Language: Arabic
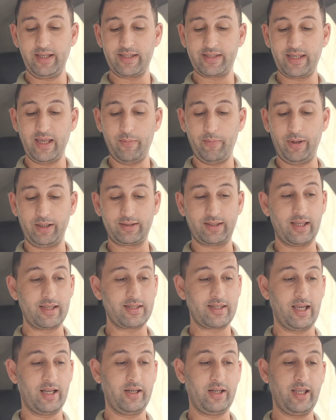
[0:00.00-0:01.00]
سيمبا
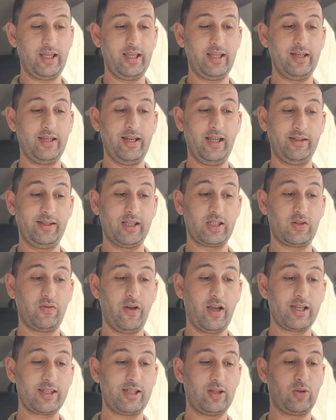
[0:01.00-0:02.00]
تنزاني نادي
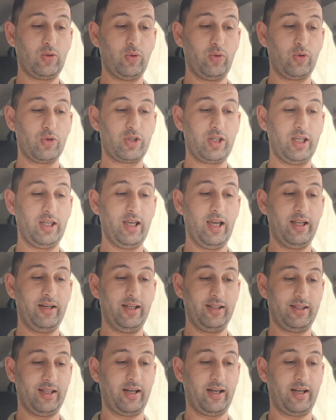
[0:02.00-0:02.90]
صفاقسي التونسي النادي